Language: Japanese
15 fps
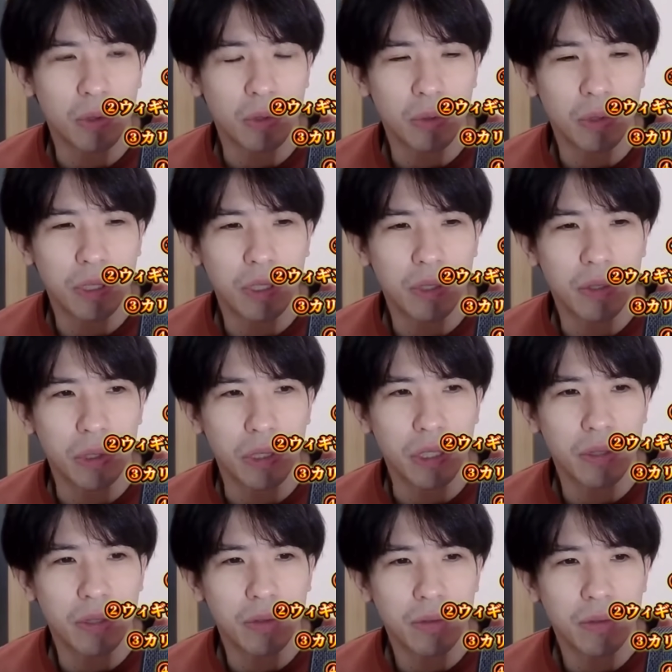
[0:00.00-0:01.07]
あること多い
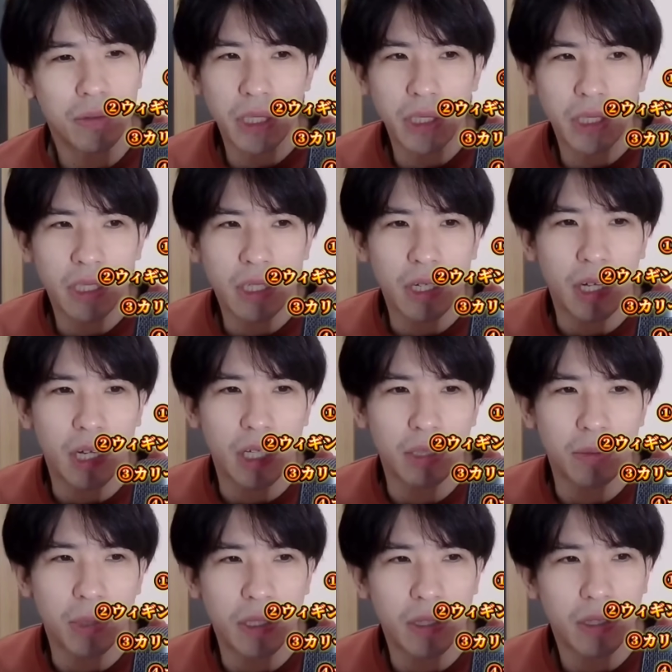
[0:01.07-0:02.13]
多いけどベンチから
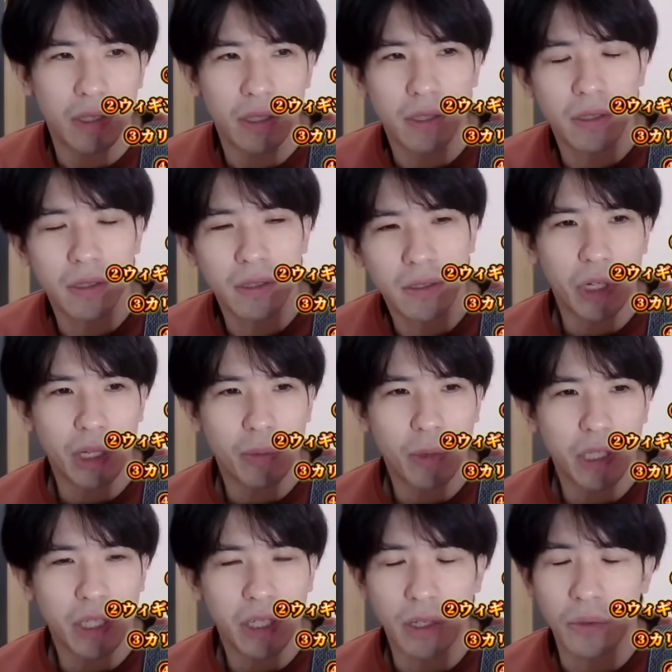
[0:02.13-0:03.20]
始まって
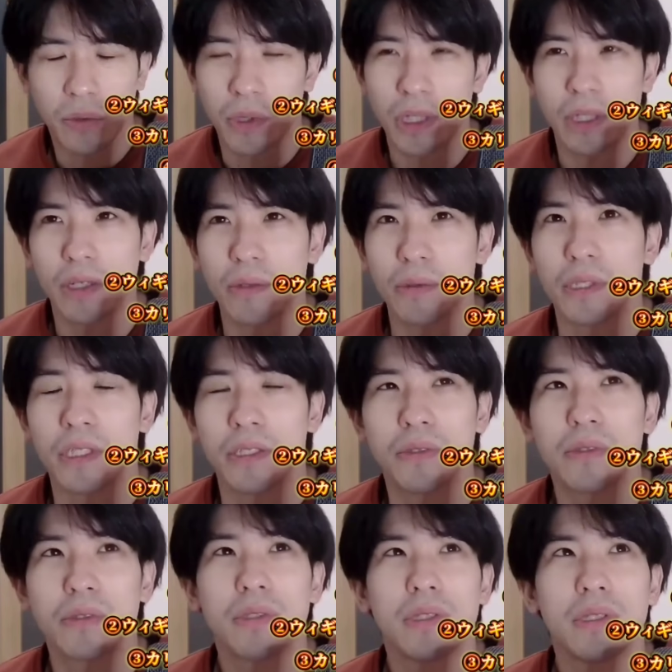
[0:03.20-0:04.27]
プライマリーハンドラーになる
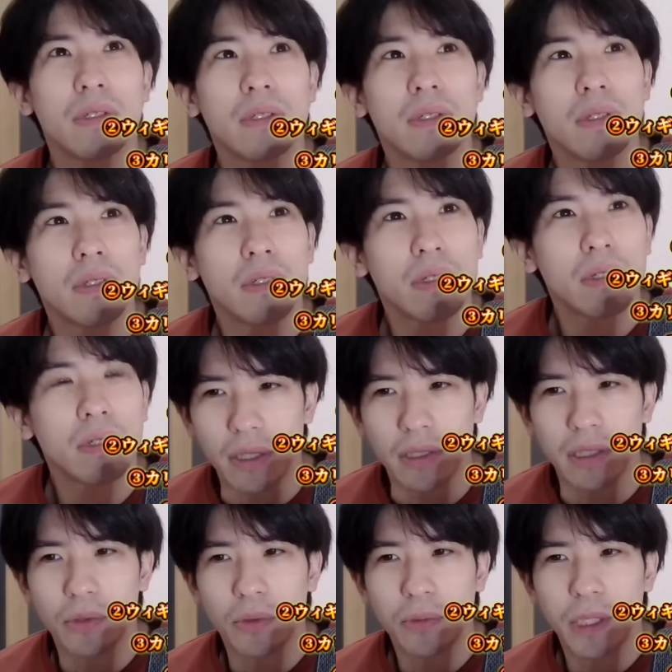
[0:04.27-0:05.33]
選手
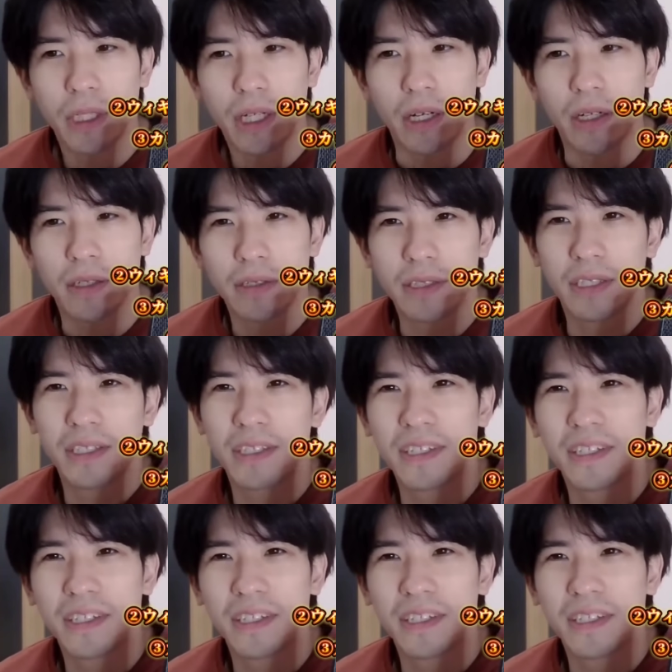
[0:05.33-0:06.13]
あジノビリか